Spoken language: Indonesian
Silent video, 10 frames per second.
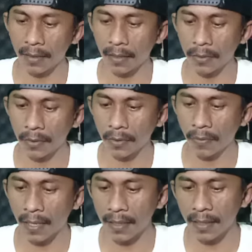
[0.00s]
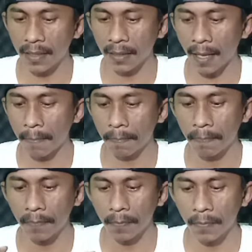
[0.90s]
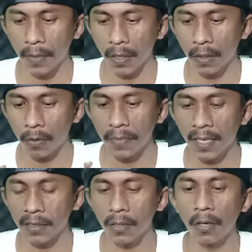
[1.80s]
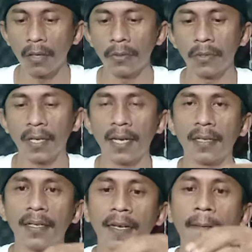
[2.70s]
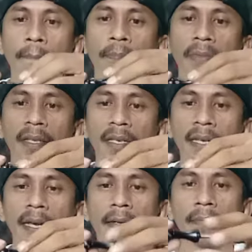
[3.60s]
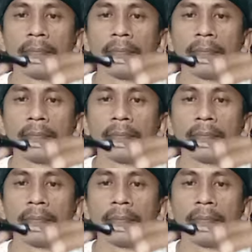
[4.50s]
ditekuk warnanya hitam kombinasi gold untuk handle-nya. Ini dia.